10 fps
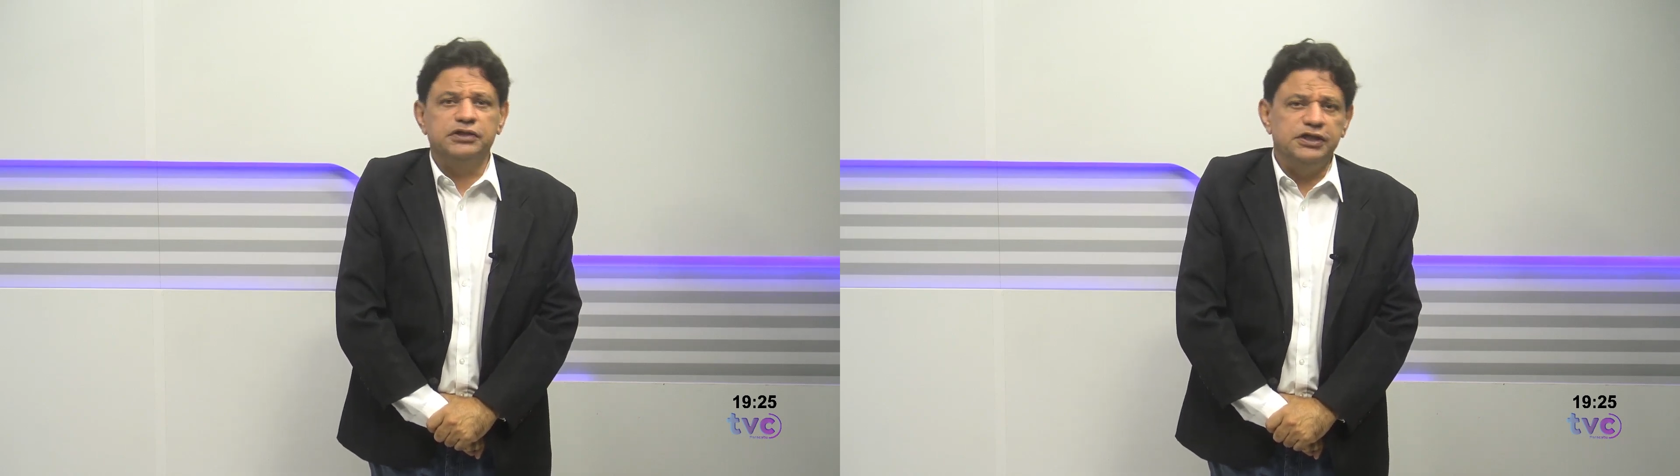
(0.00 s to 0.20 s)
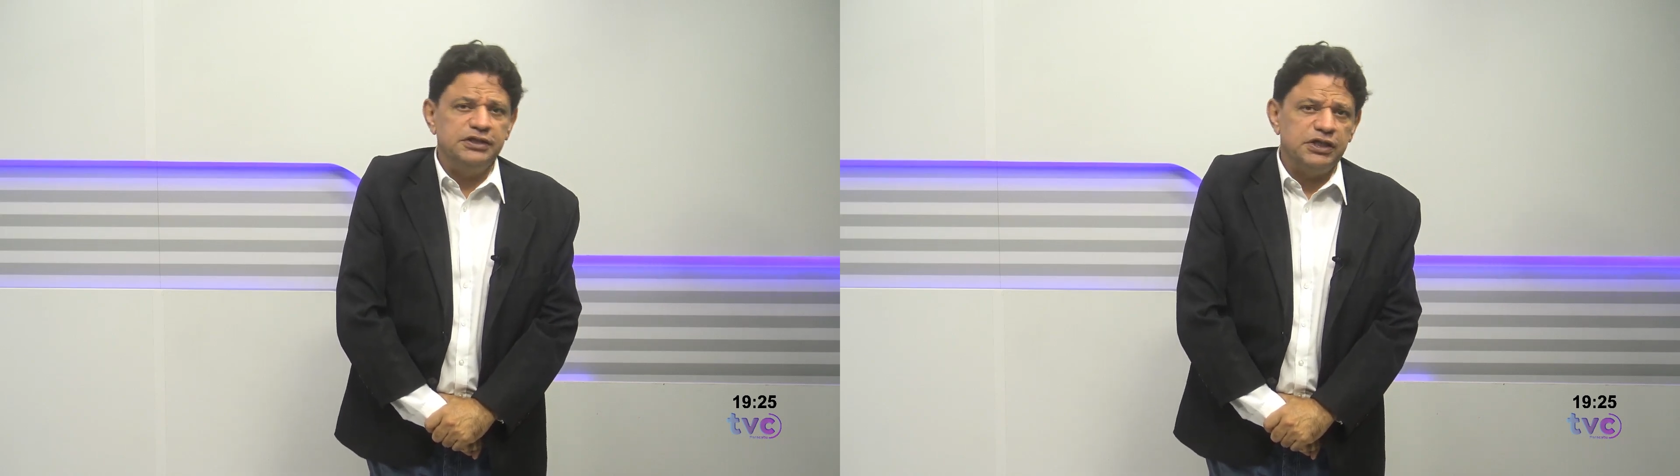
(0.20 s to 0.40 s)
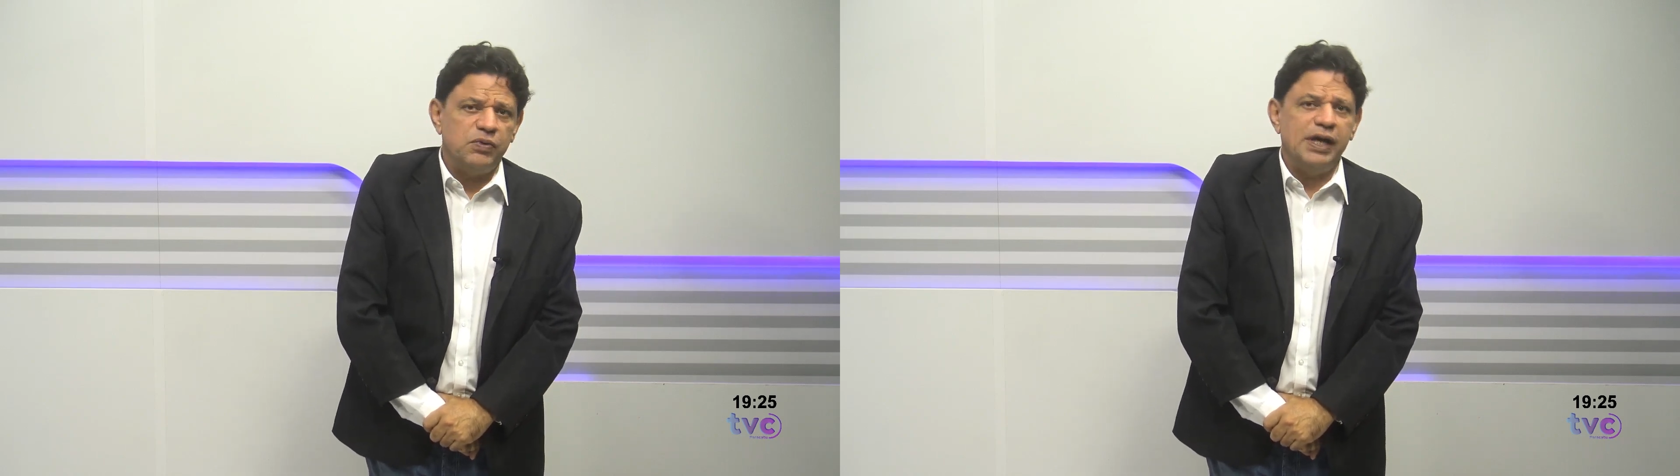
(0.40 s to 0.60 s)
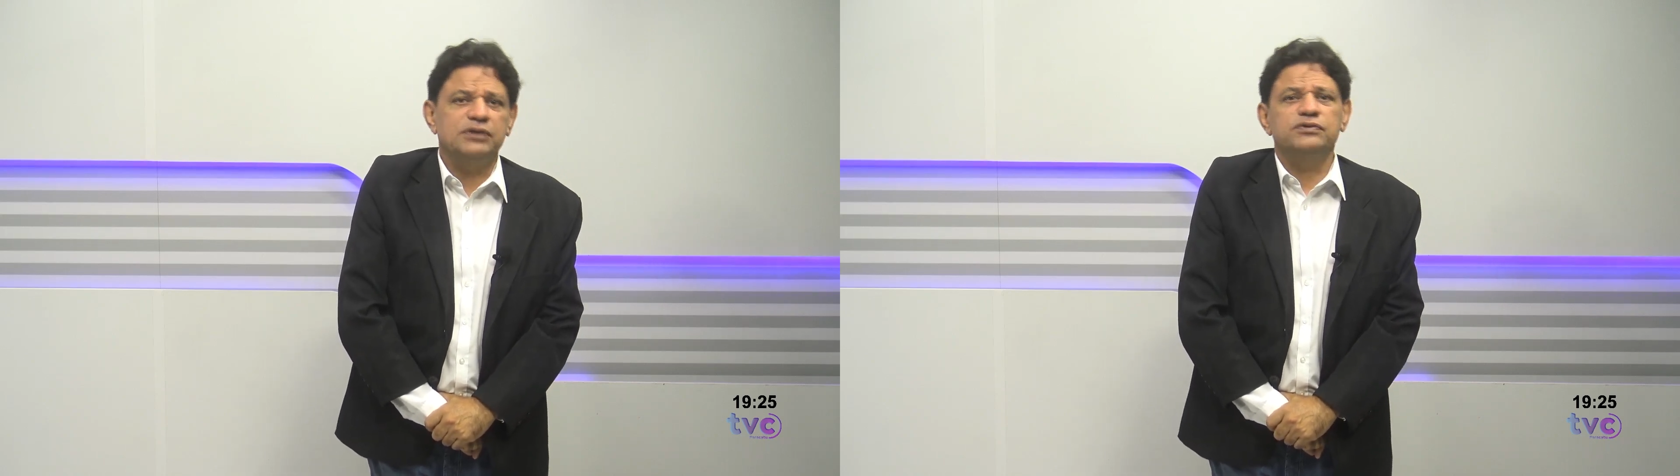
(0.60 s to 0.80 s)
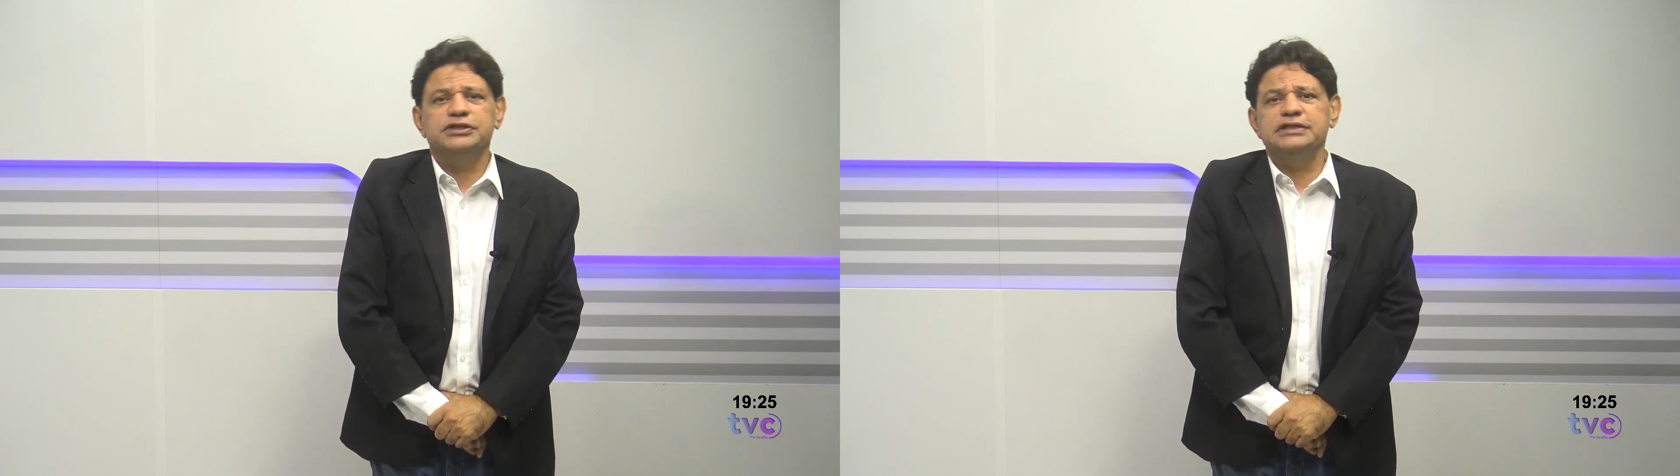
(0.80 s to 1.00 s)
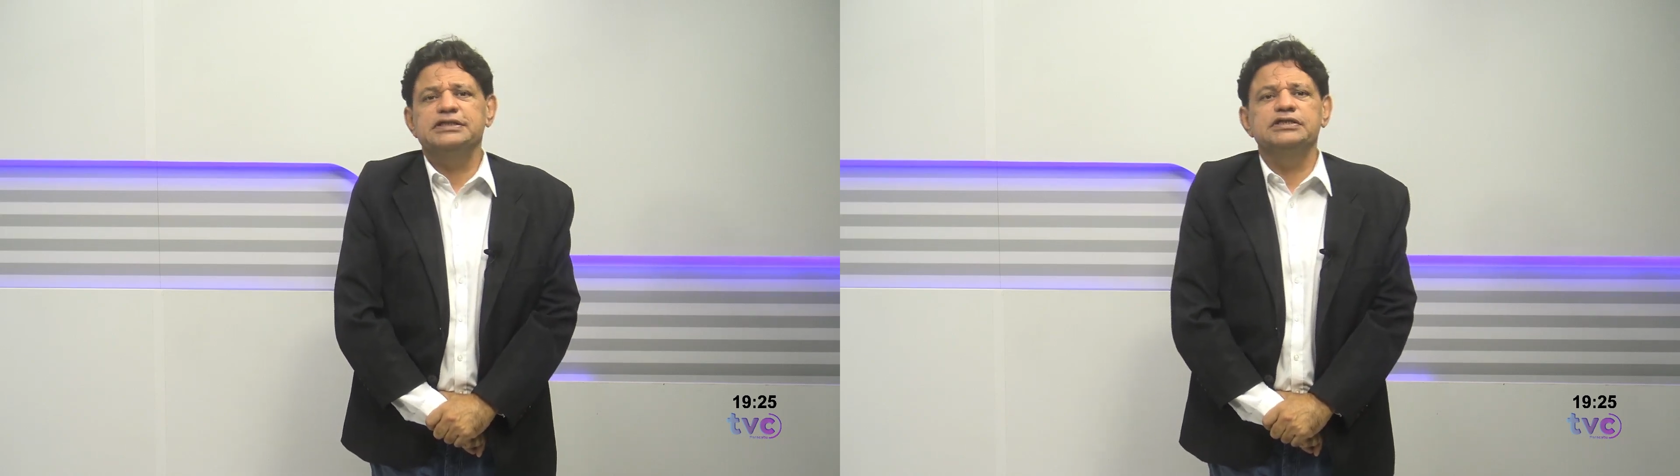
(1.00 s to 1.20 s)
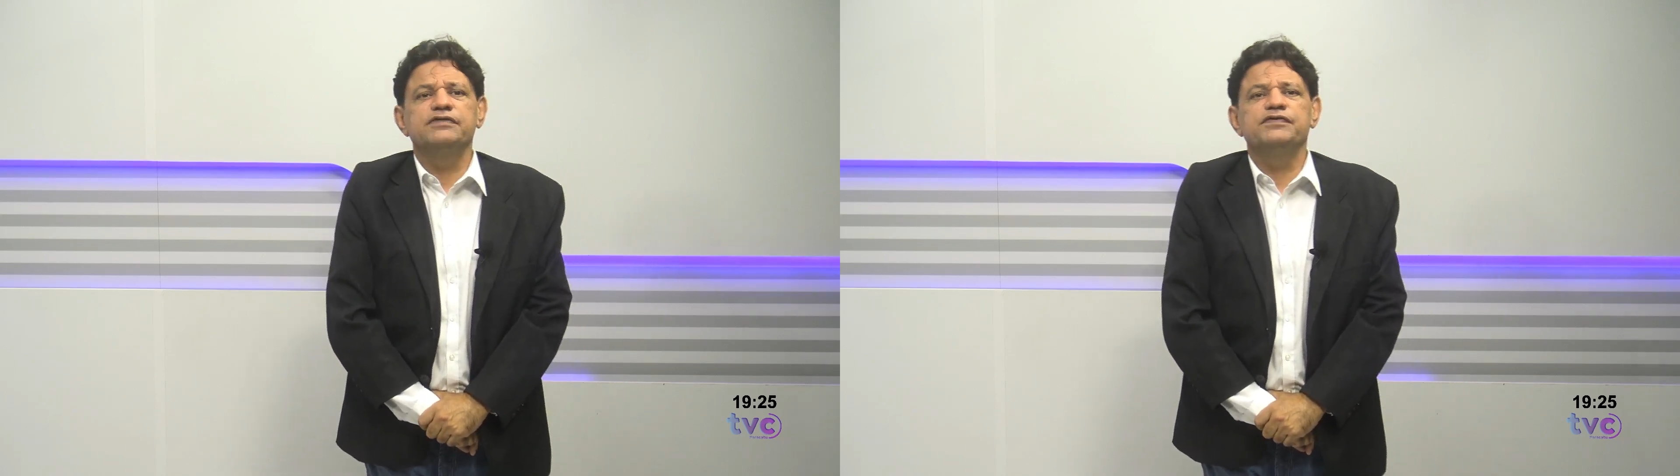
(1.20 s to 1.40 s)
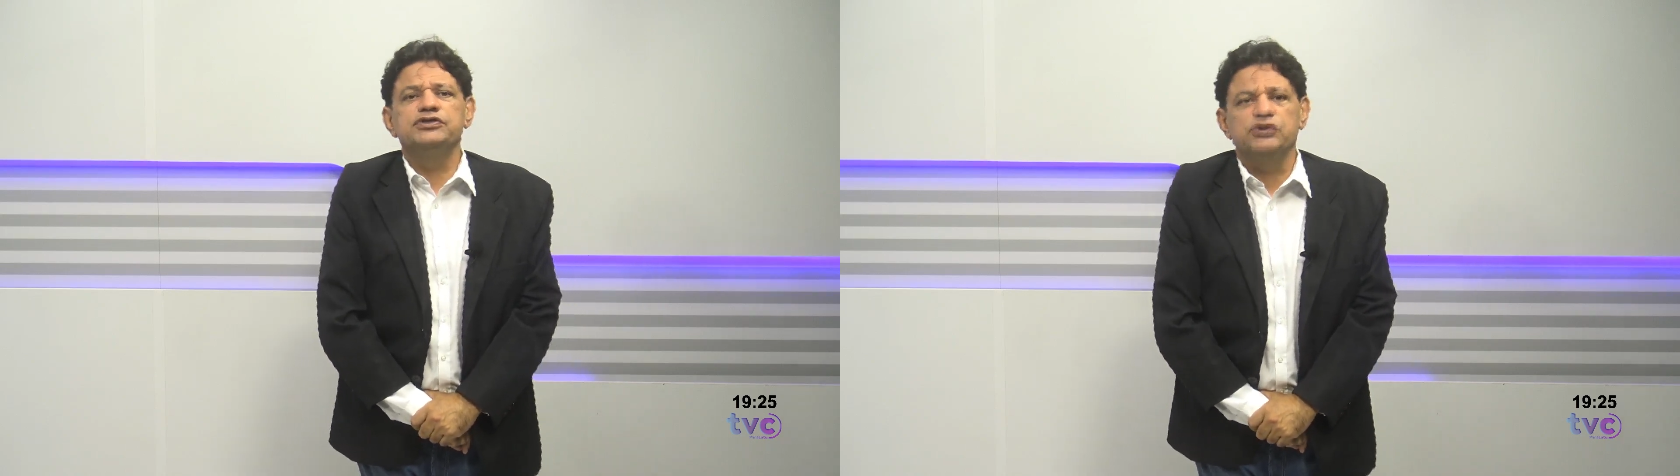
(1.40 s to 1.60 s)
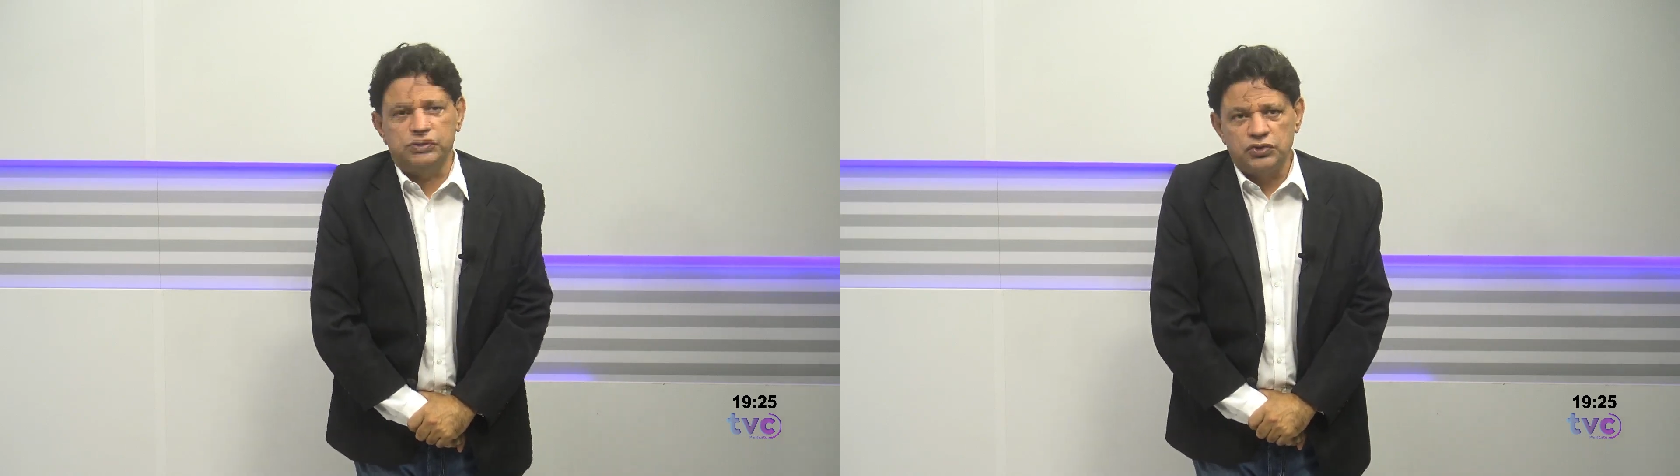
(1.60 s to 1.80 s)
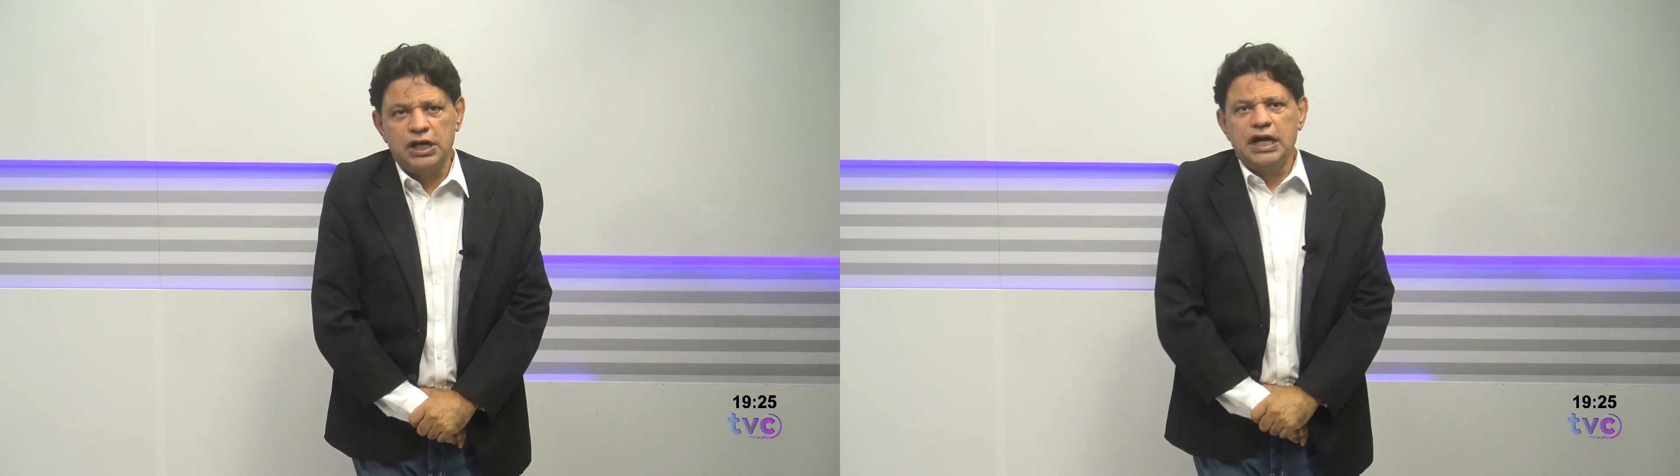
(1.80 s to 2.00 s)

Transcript: 34 628.